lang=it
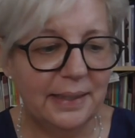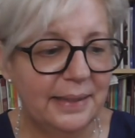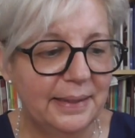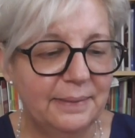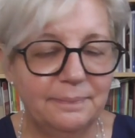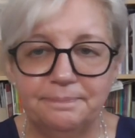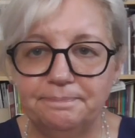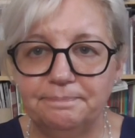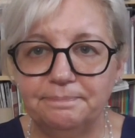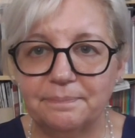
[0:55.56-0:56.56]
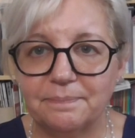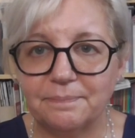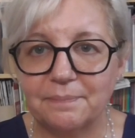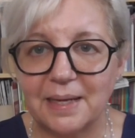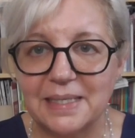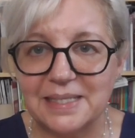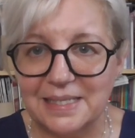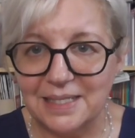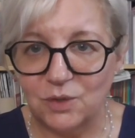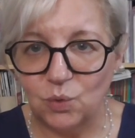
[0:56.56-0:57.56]
ehm,
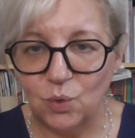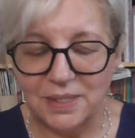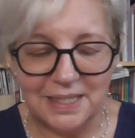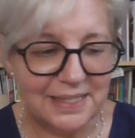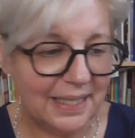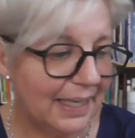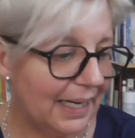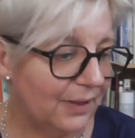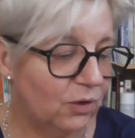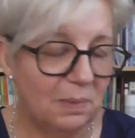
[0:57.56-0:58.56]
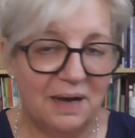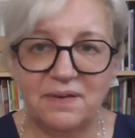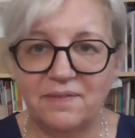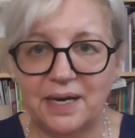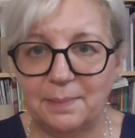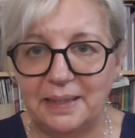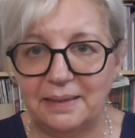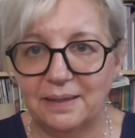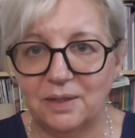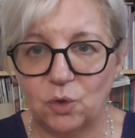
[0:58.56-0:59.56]
senza trucco e senza inganno, ma fa
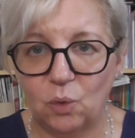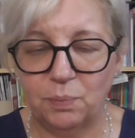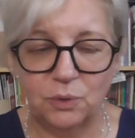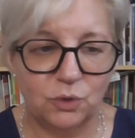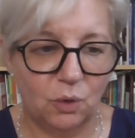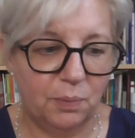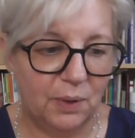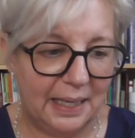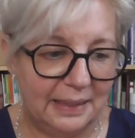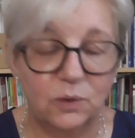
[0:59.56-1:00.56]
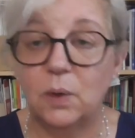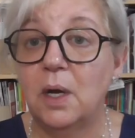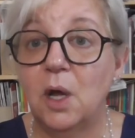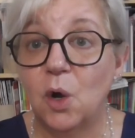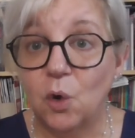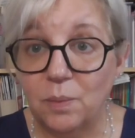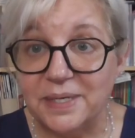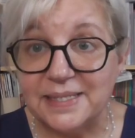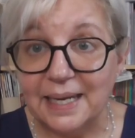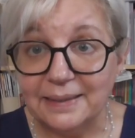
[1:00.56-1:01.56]
veramente troppo troppo caldo. Come
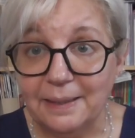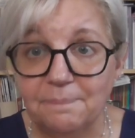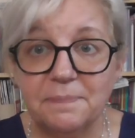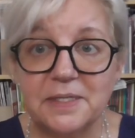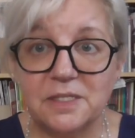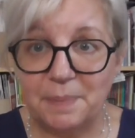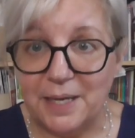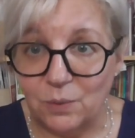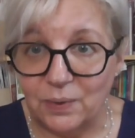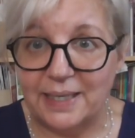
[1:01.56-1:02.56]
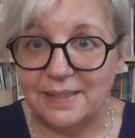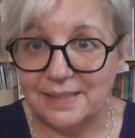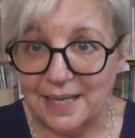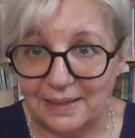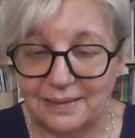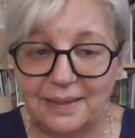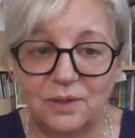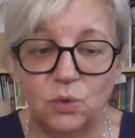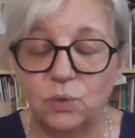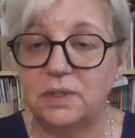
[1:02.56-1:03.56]
state? Spero che stiate
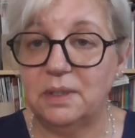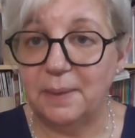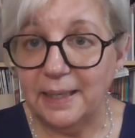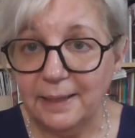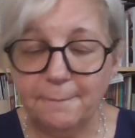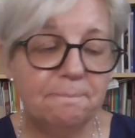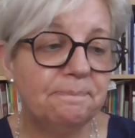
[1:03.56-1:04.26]
tutti bene,